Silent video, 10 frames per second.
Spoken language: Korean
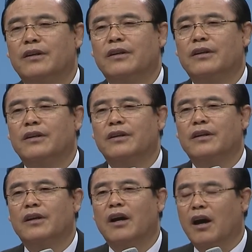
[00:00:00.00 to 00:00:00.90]
예.
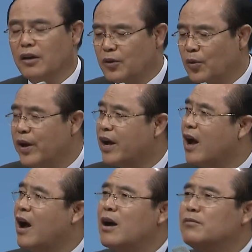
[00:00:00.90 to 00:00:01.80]
아,
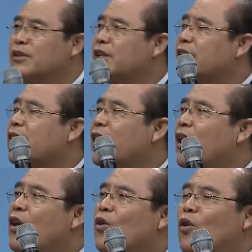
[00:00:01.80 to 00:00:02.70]
교회가 아무리 이렇게
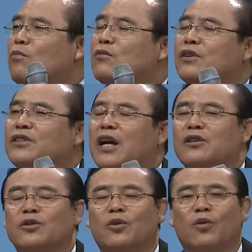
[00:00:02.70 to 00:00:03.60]
건물을
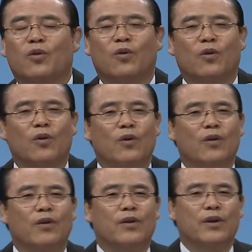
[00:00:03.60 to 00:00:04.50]
잘지어놓고
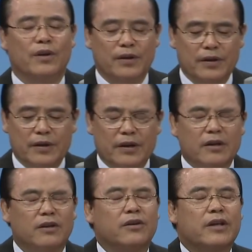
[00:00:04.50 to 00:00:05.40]
에? 예?
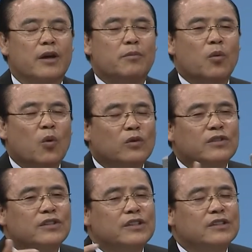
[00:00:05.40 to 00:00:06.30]
그렇게
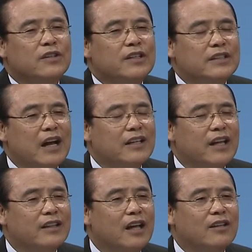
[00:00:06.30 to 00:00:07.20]
모든 시설이 잘 돼
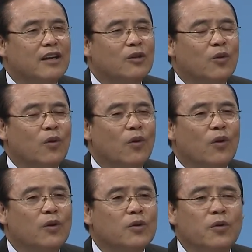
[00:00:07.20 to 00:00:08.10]
있다 하더라도
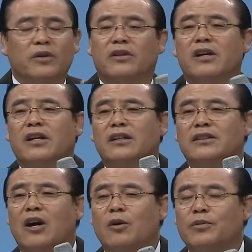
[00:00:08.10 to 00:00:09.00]
교인들끼리
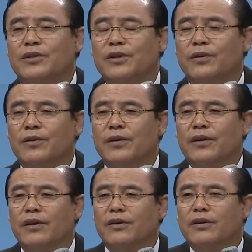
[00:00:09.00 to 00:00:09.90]
싸워보세요.
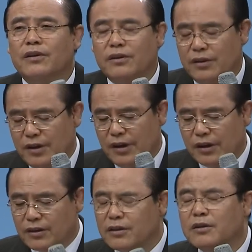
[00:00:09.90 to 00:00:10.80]
그,
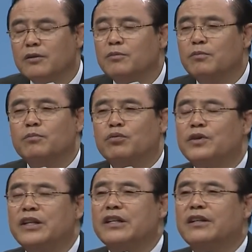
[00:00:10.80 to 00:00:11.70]
그
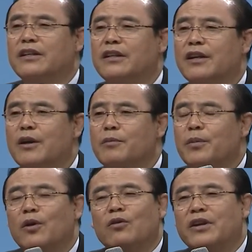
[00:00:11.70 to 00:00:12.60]
분위기는
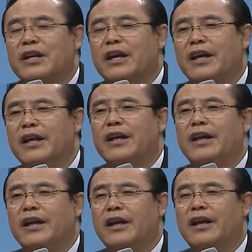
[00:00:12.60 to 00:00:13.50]
별로 이렇게
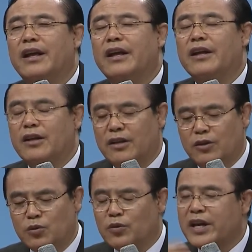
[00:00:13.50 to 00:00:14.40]
에, 예,
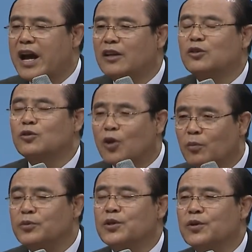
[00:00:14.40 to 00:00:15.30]
유쾌할 수가
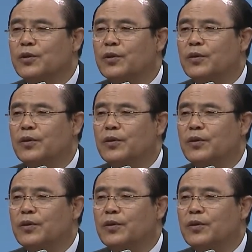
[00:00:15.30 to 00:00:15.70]
없죠.